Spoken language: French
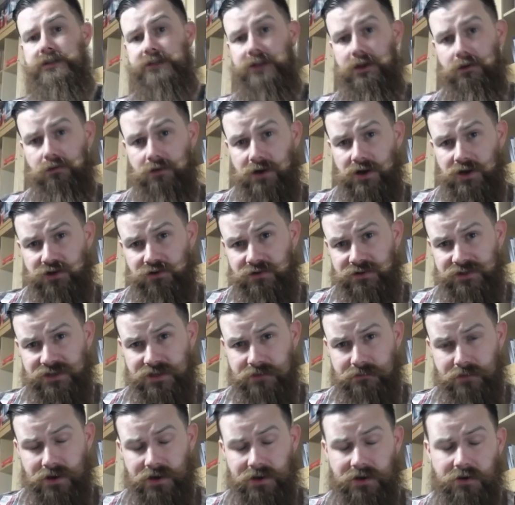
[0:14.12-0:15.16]
Salut les jeunes,
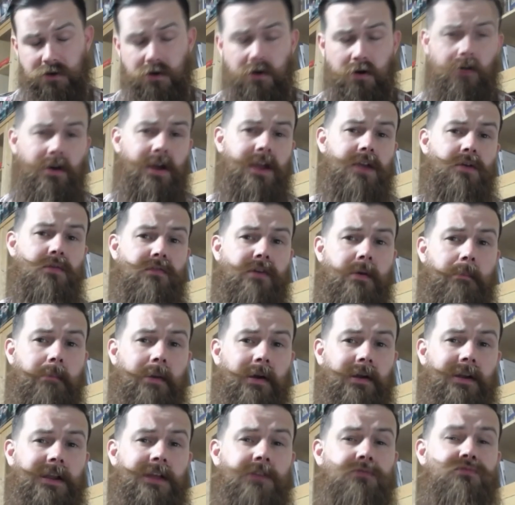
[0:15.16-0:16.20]
c'est Melkor et on va
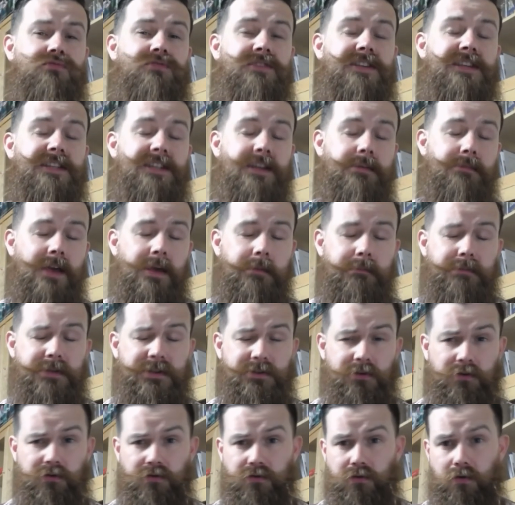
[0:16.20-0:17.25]
parler du sixième
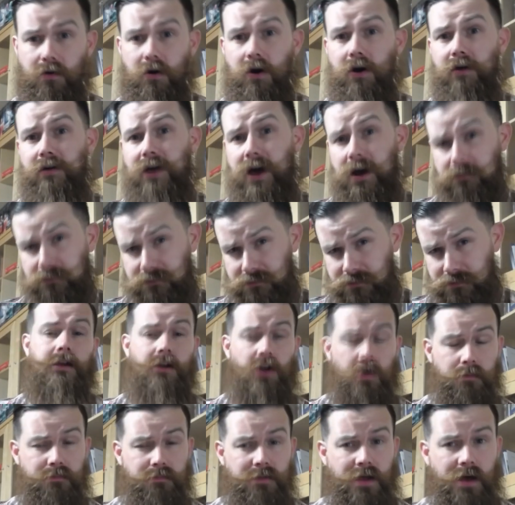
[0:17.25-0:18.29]
épisode de All Out.
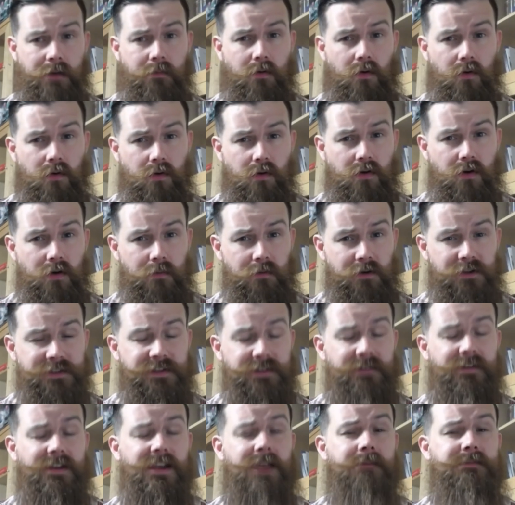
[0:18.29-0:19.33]
Comme d'hab, on commence
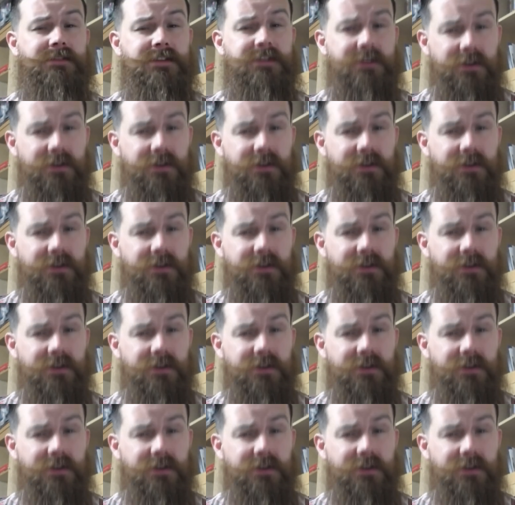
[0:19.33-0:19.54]
avec un petit